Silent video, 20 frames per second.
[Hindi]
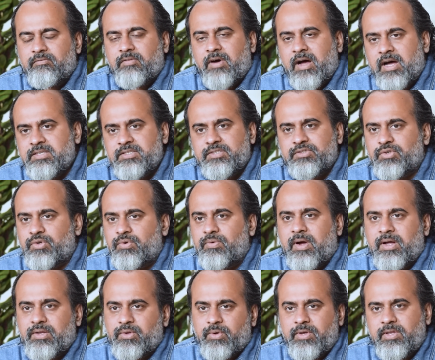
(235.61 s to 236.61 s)
वहाँ से
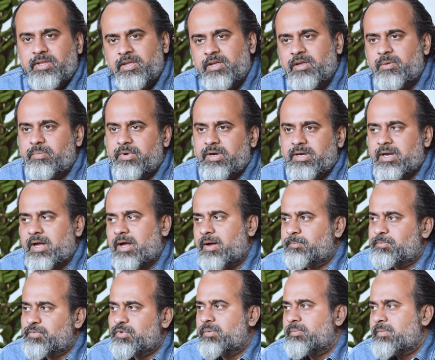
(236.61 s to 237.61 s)
शुरुआत हुई थी कि बेटा
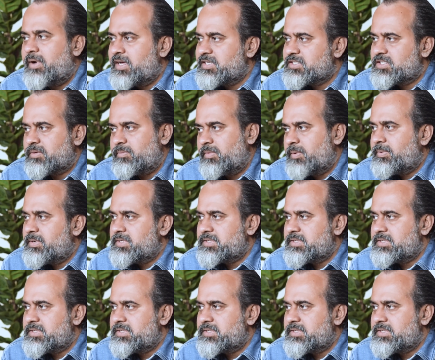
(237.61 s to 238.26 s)
अब तो मास्क में